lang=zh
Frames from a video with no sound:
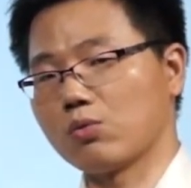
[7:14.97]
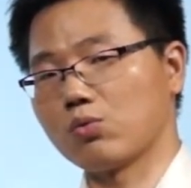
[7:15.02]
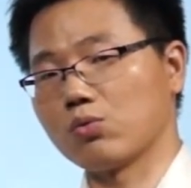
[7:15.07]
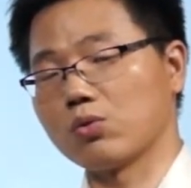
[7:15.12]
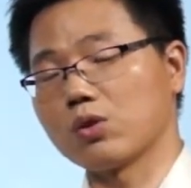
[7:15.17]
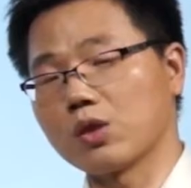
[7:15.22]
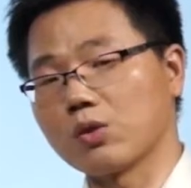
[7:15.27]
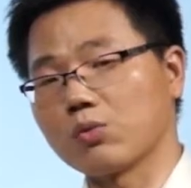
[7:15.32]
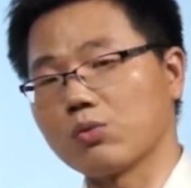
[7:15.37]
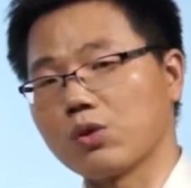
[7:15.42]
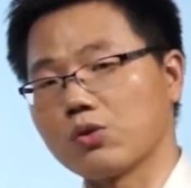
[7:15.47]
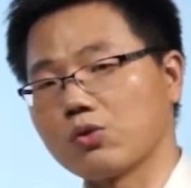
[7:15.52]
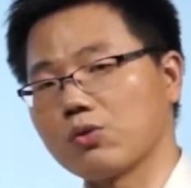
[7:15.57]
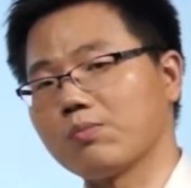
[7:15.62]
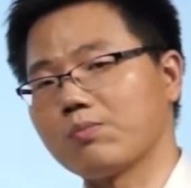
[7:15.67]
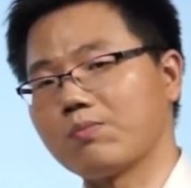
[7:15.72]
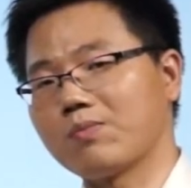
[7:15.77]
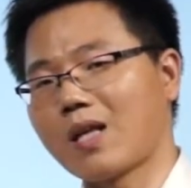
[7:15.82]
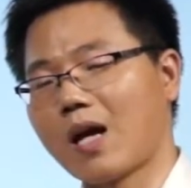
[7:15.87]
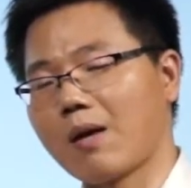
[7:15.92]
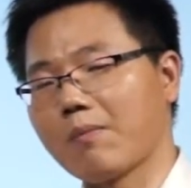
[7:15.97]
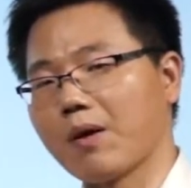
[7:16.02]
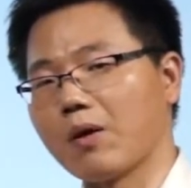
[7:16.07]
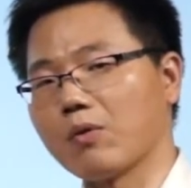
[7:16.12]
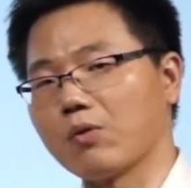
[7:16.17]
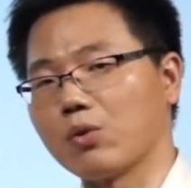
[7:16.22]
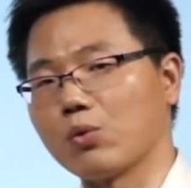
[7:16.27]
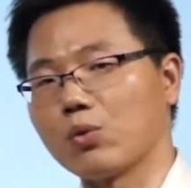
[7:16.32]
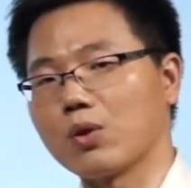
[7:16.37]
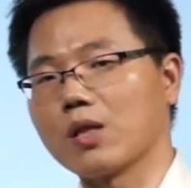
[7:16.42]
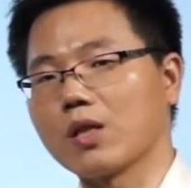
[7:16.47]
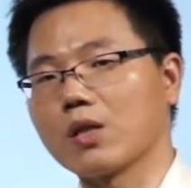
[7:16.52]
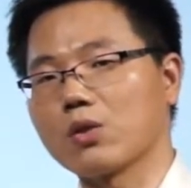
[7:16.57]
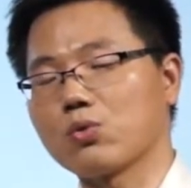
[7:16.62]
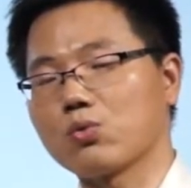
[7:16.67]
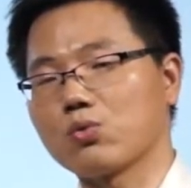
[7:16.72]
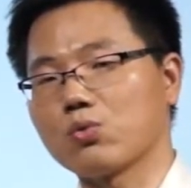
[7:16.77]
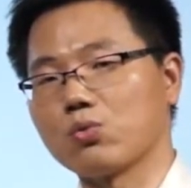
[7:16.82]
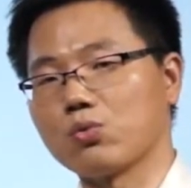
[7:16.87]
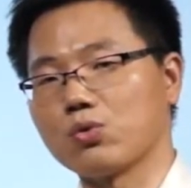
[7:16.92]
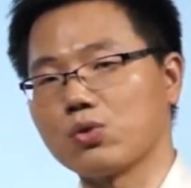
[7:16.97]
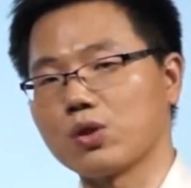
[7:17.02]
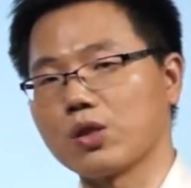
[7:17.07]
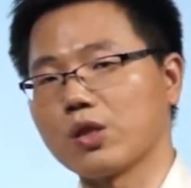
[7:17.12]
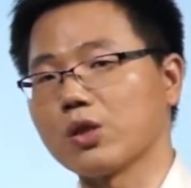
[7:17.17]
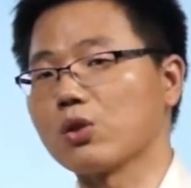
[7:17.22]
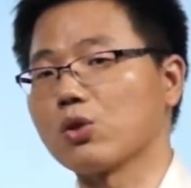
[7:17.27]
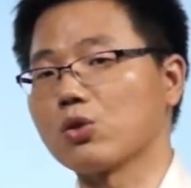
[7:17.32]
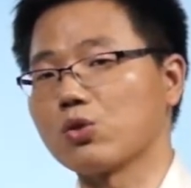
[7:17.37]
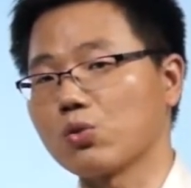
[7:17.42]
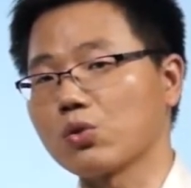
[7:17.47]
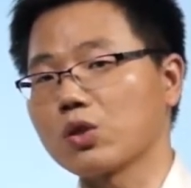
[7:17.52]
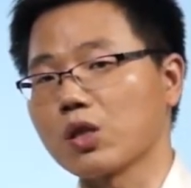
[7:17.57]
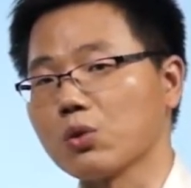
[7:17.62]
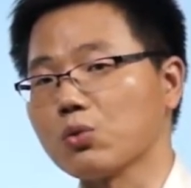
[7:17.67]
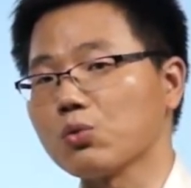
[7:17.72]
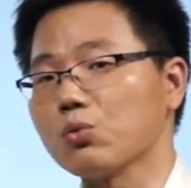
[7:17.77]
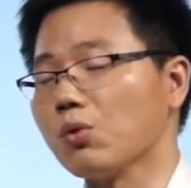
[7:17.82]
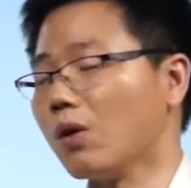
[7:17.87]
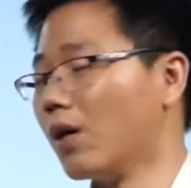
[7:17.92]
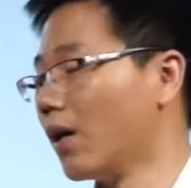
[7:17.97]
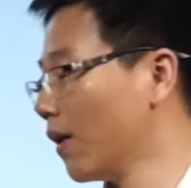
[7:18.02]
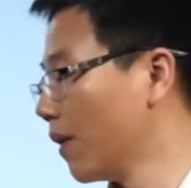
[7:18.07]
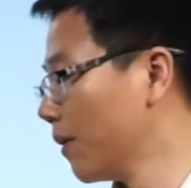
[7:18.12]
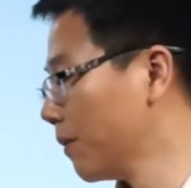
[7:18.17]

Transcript: 组织承诺就代表你对这个组织一个忠诚度。